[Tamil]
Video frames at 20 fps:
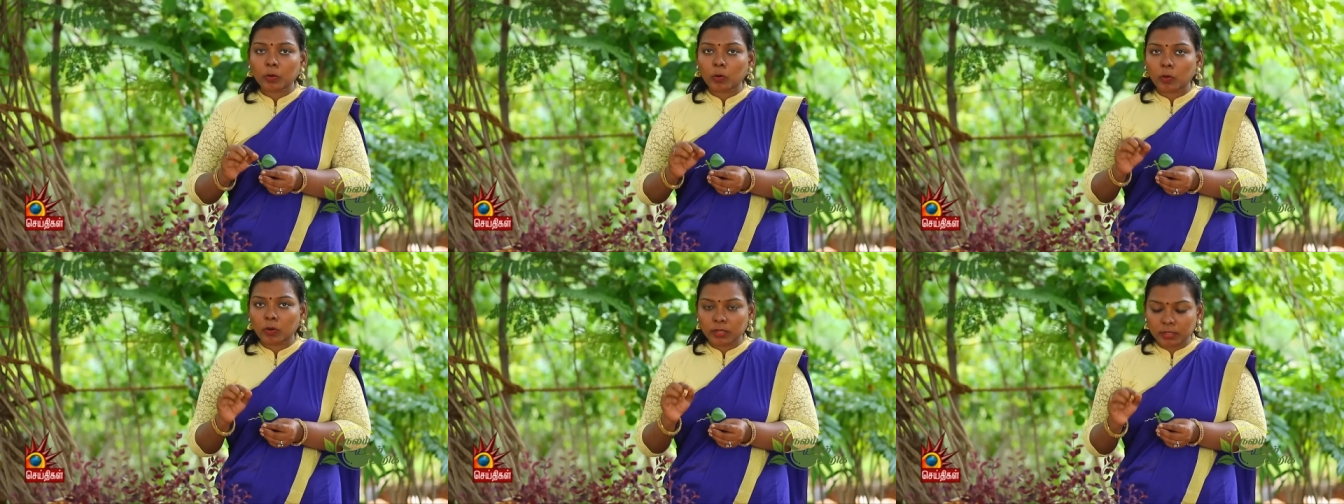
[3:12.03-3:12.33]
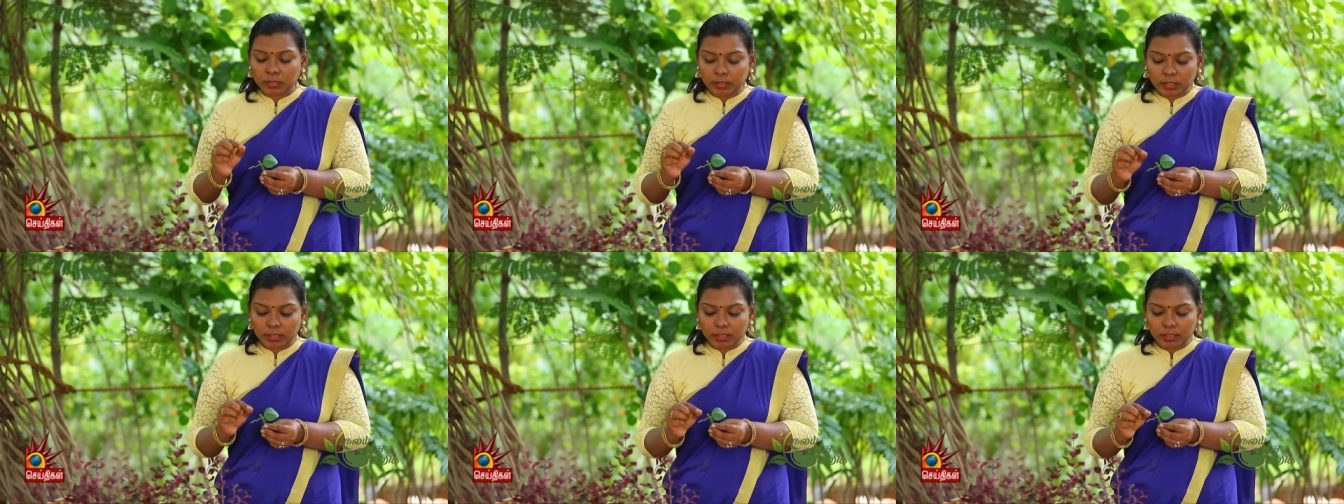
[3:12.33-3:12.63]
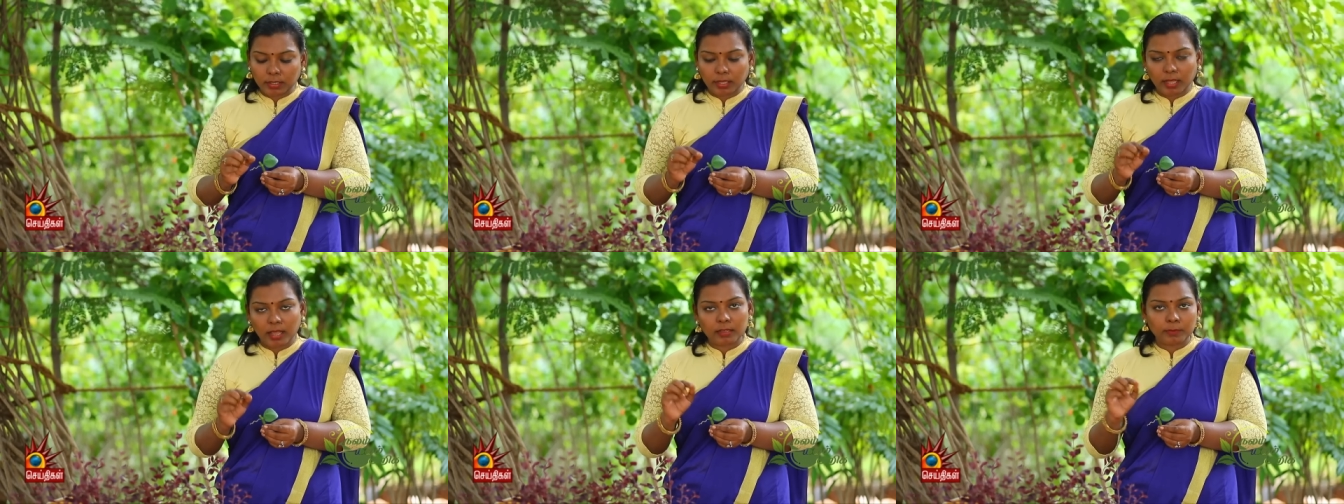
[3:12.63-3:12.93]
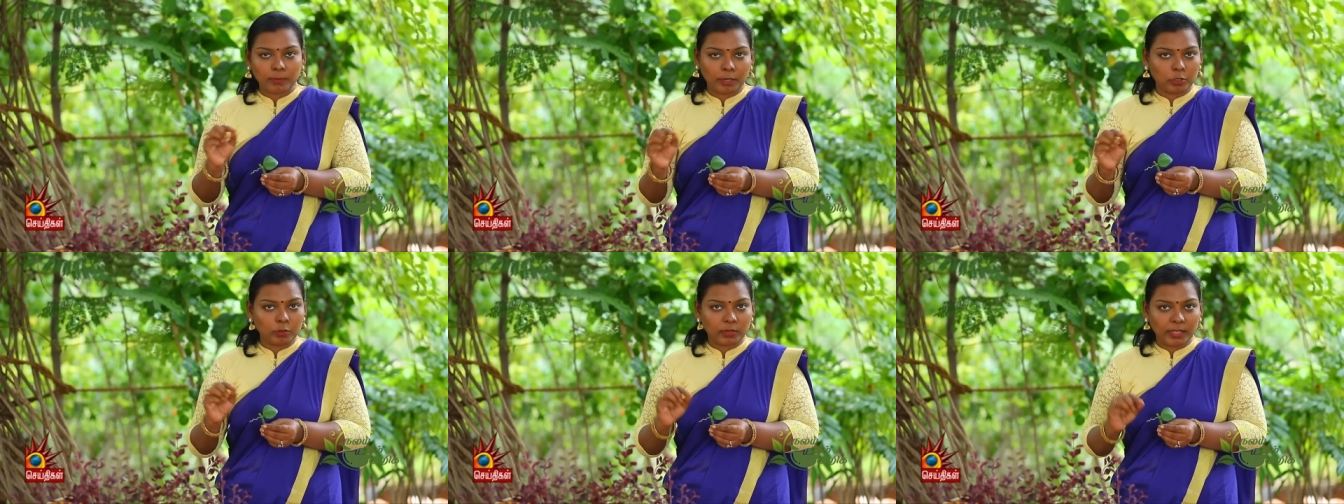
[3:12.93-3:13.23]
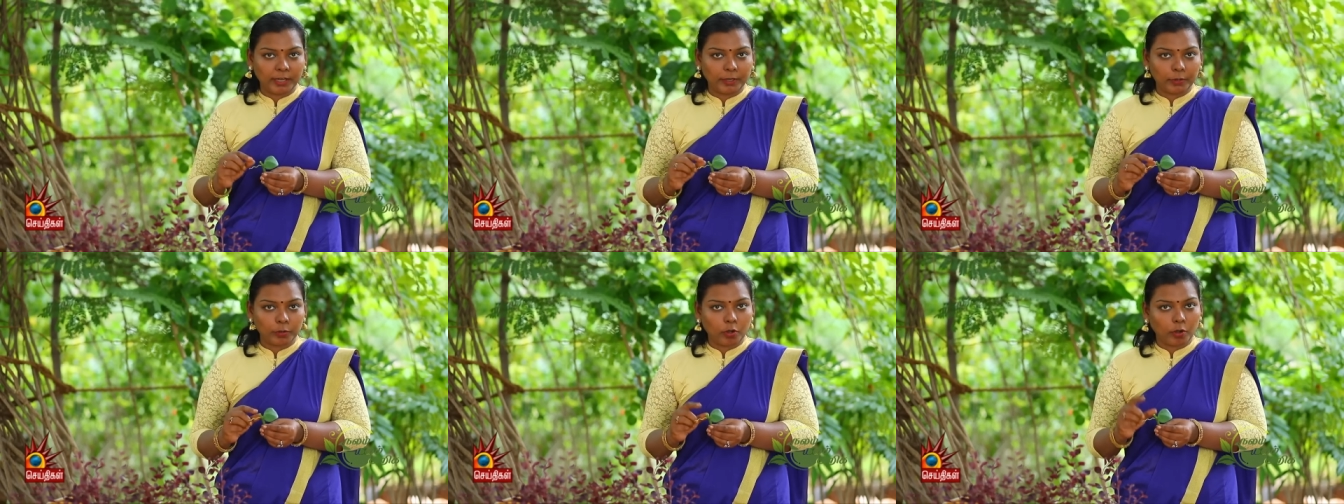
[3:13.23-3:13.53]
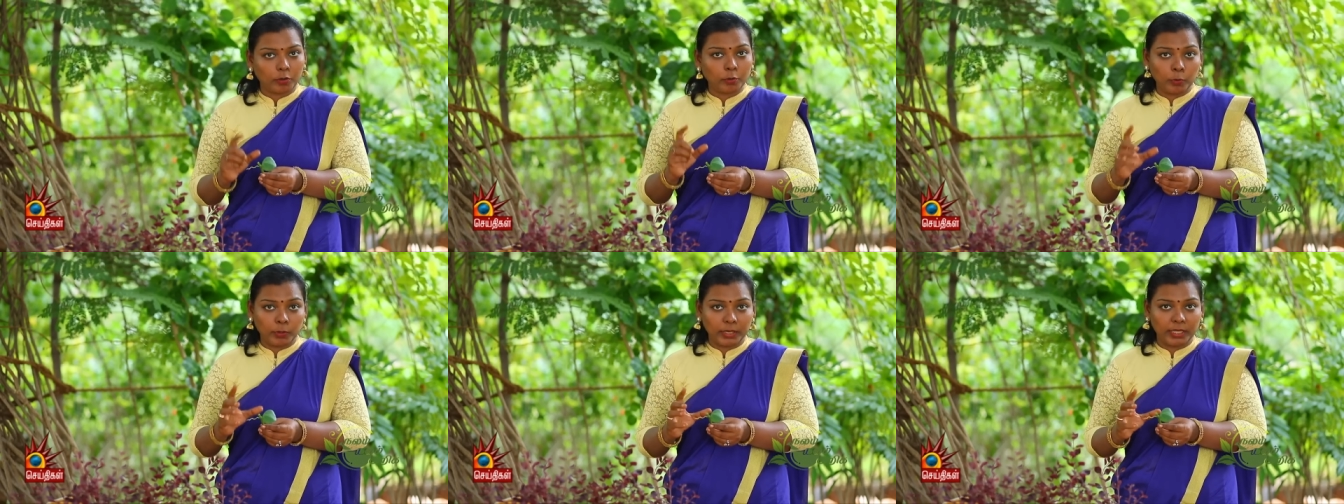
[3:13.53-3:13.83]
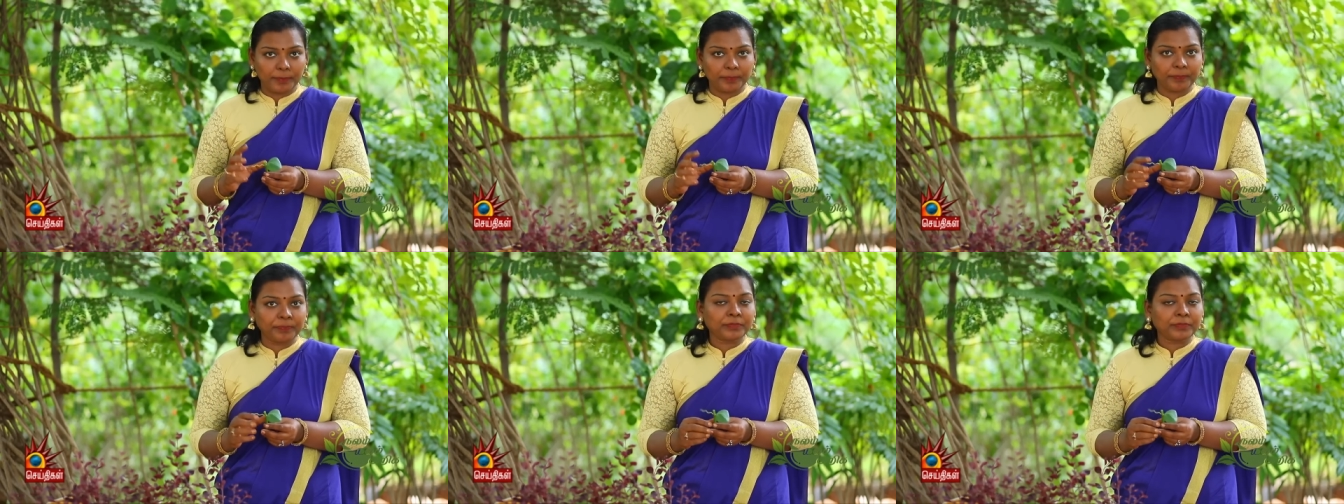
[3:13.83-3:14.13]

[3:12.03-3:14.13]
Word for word: கொழுந்து அதை மட்டும் தான் எடுக்கிறோம் நுனி